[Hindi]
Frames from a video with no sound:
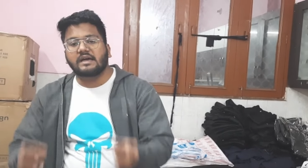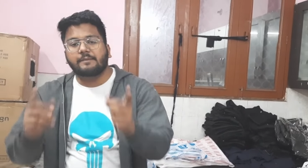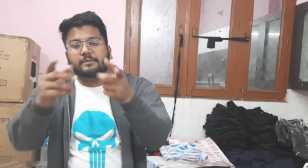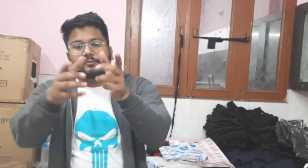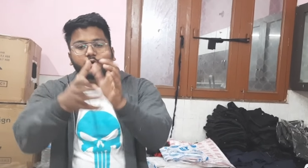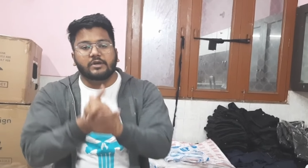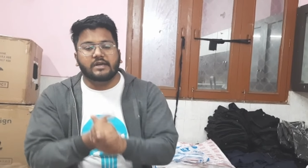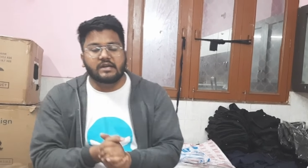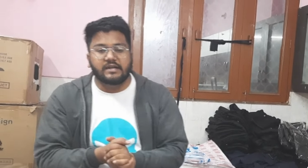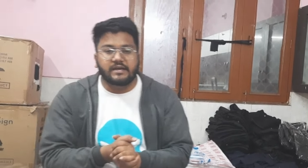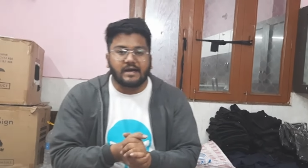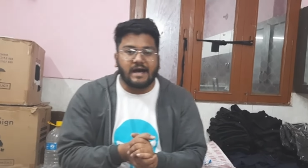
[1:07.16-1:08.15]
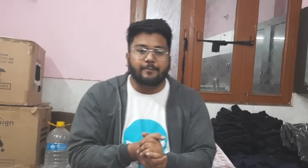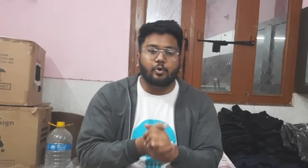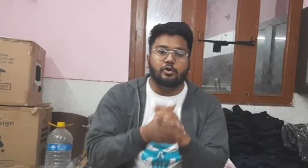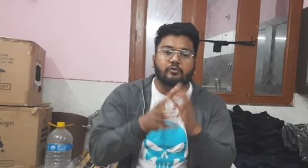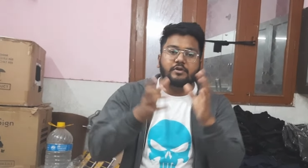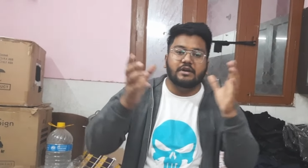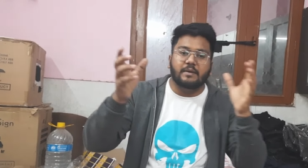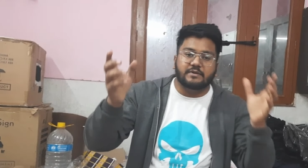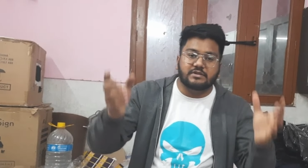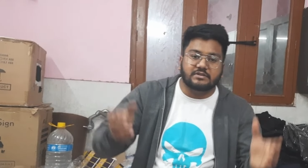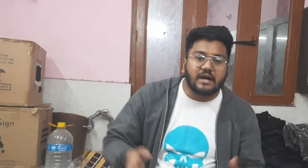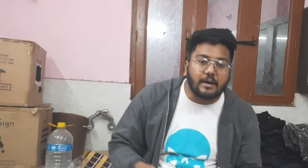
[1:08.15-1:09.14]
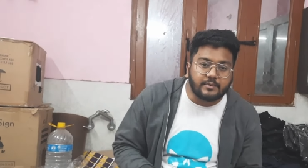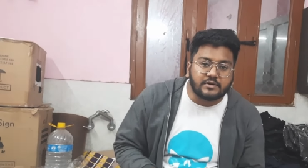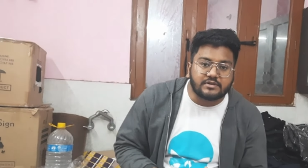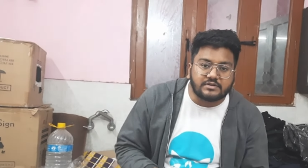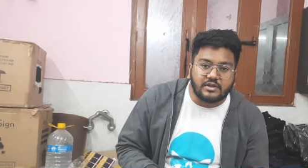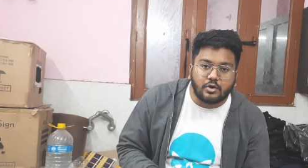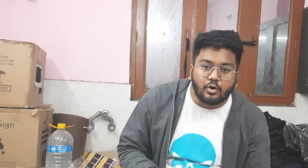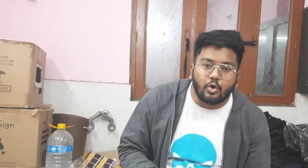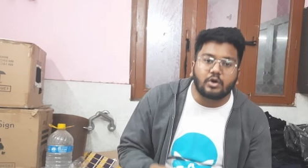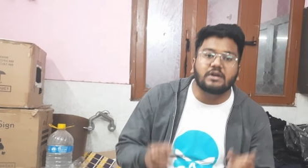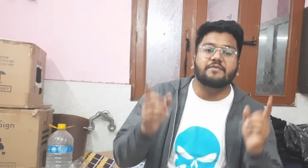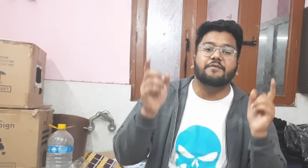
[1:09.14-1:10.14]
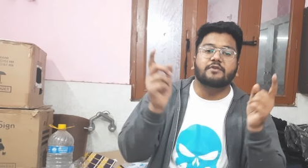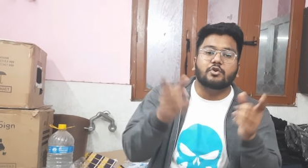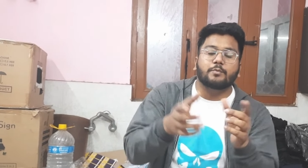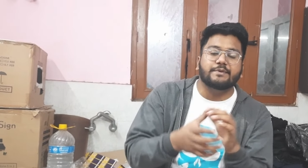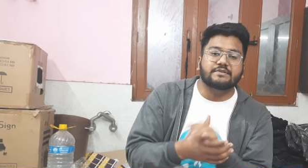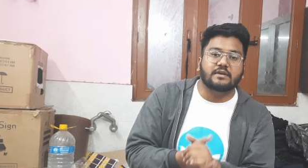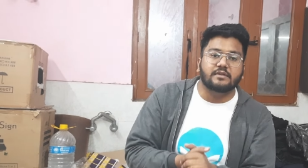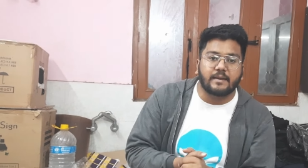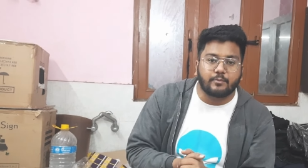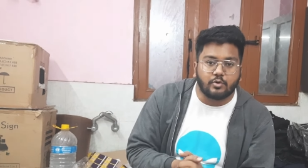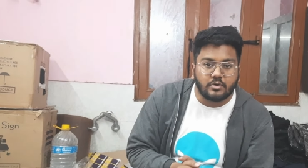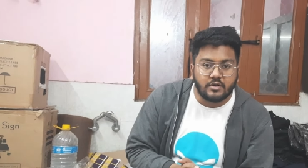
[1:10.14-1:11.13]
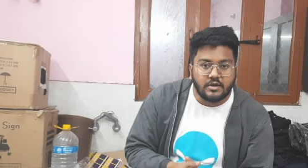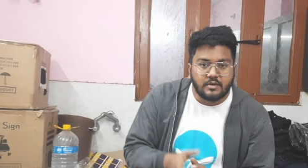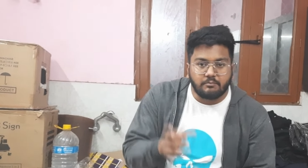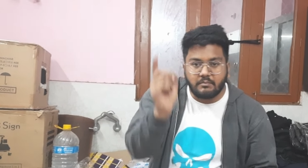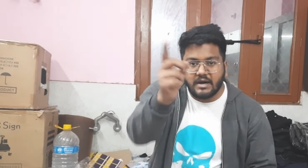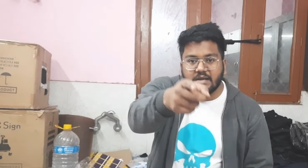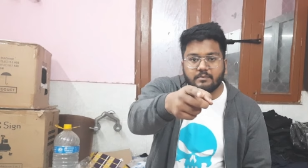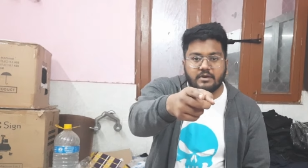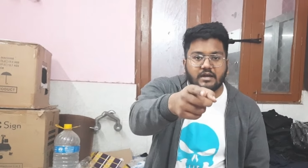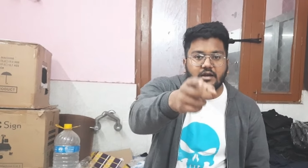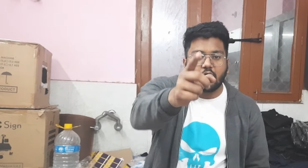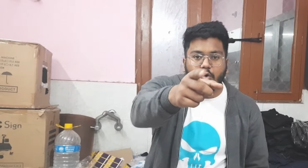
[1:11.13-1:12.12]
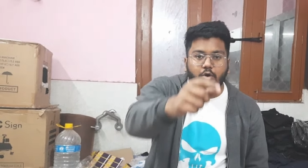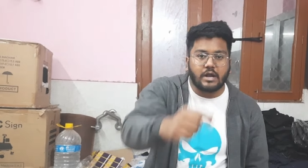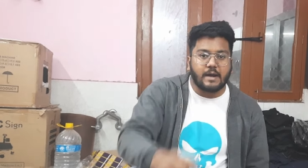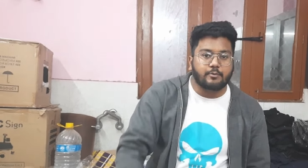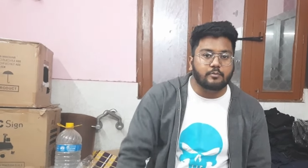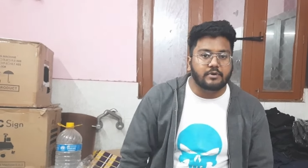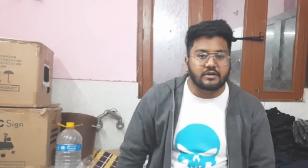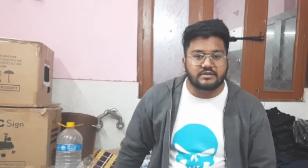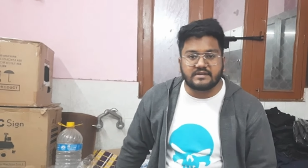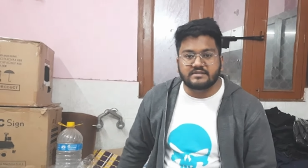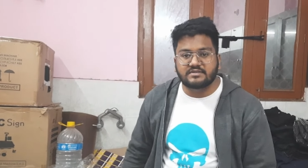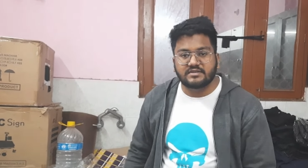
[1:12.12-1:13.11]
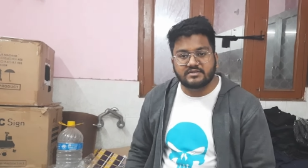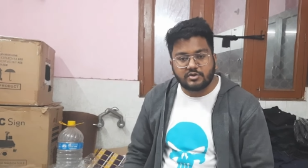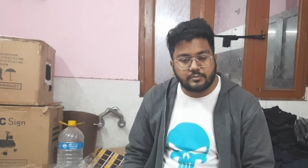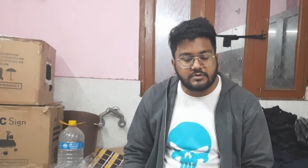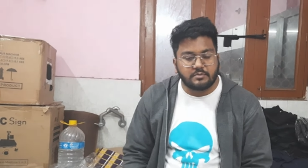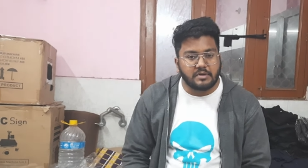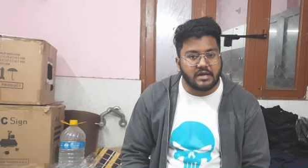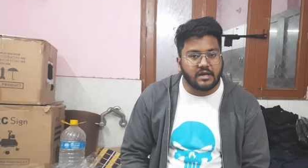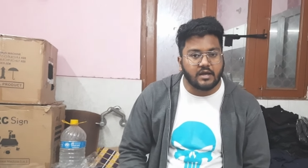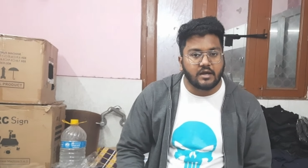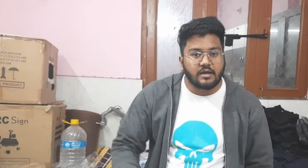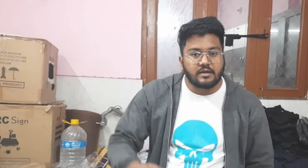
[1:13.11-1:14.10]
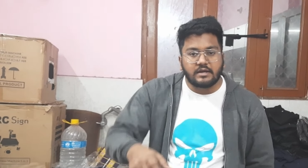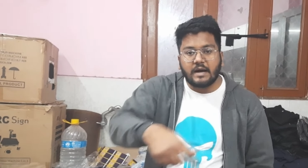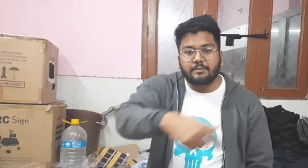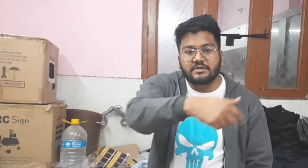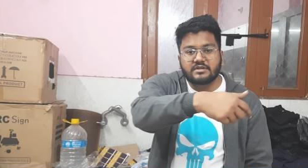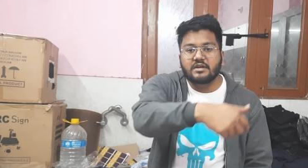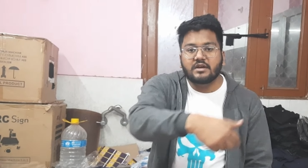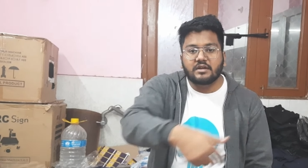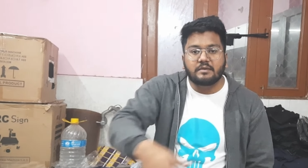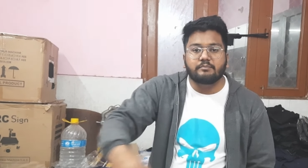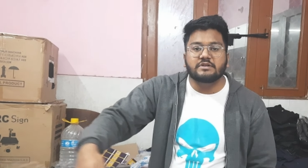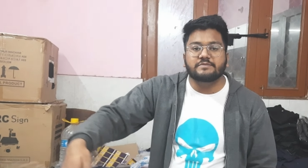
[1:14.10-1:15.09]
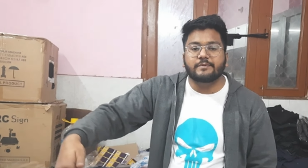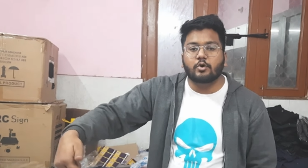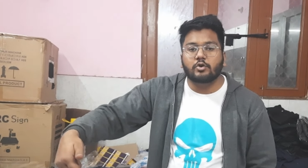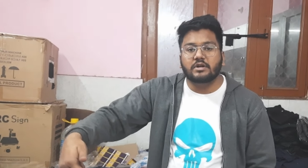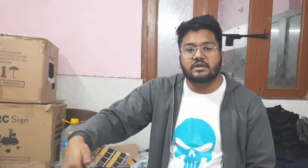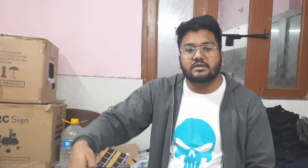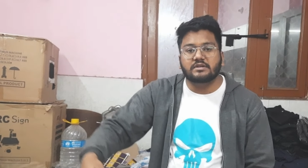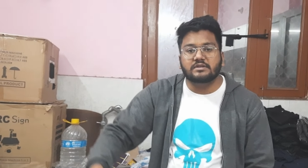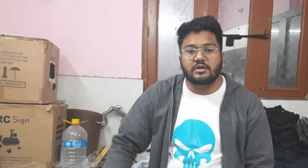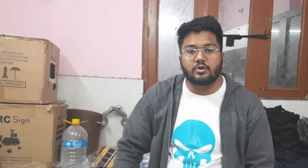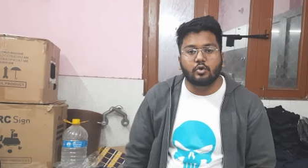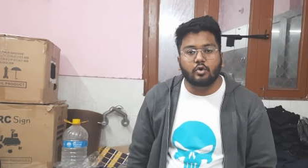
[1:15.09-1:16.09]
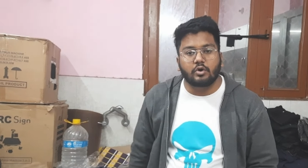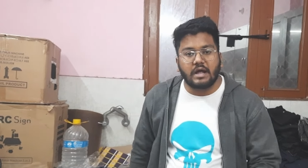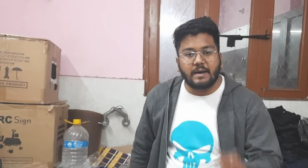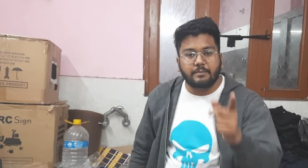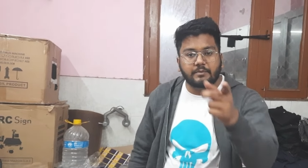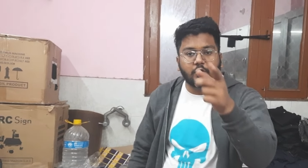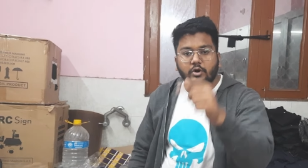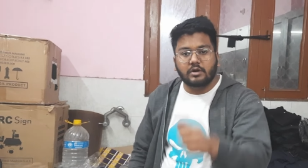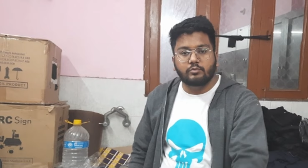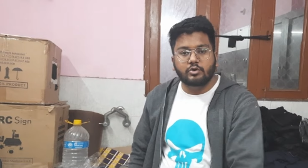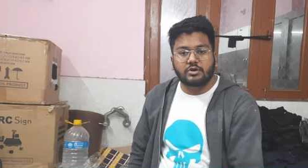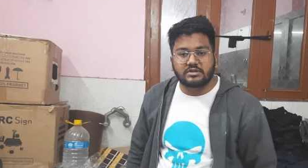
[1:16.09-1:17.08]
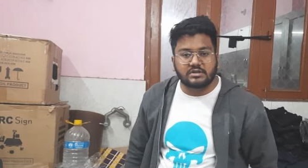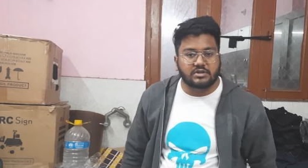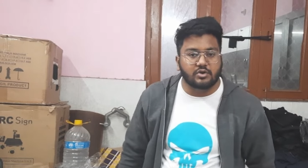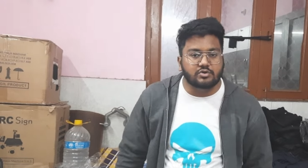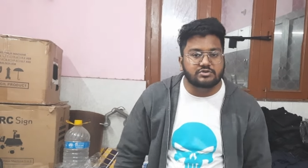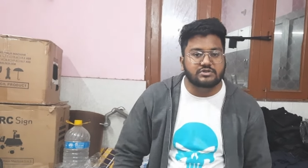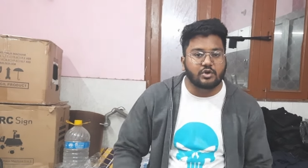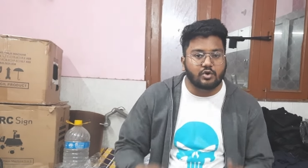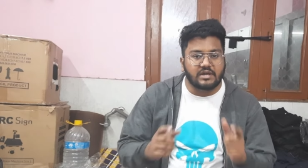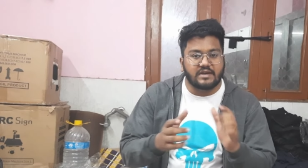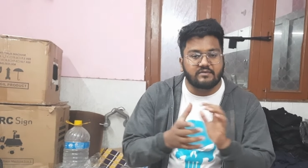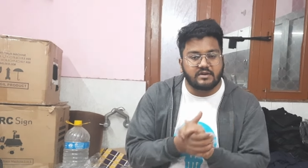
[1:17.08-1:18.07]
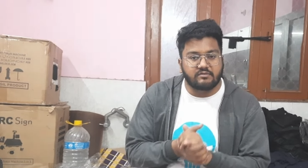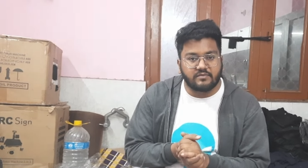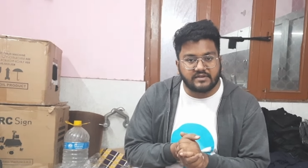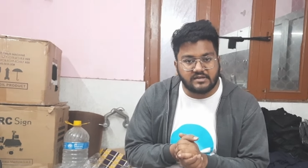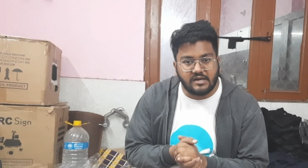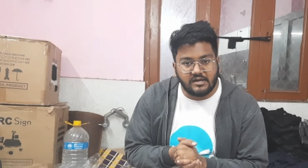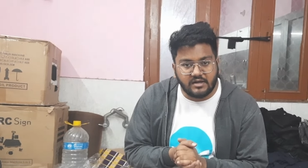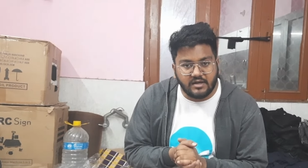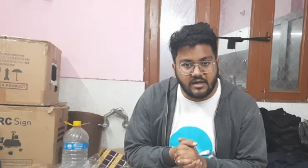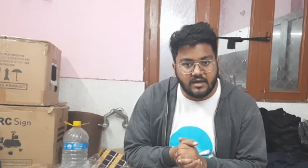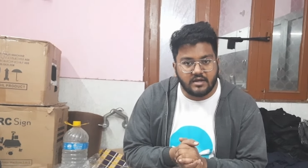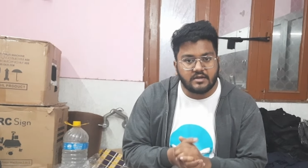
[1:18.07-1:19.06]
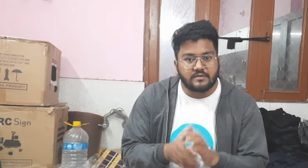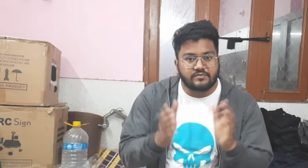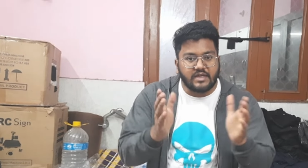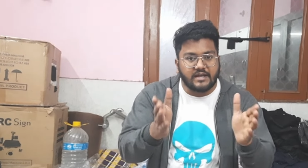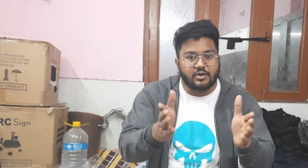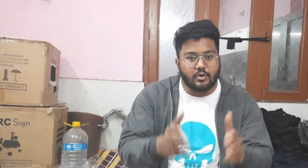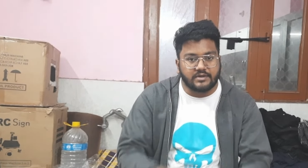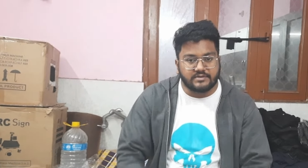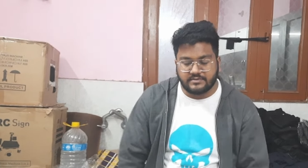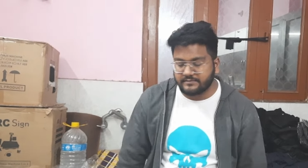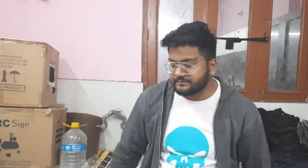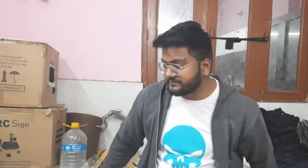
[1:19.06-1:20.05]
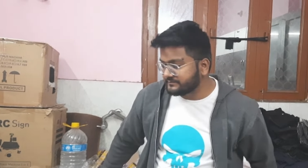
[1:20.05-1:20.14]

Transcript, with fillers: है आपकी बॉडी के लिए आप ऑल ओवर इंडिया वर्षन काम कर सकते हो ओनली फिफ्टी रुपीज के अंदर आपको माल मिलेगा और आपको बड़े साइज सिक्सटी रुपीज में मिलेंगे आप नीचे दिए गए नंबर पर कॉन्टेक्ट कर सकते हो और आप अपना ऑर्डर बुक कर सकते हो सीओडी अवेलेबल फैसिलिटी है थैंक यू भाई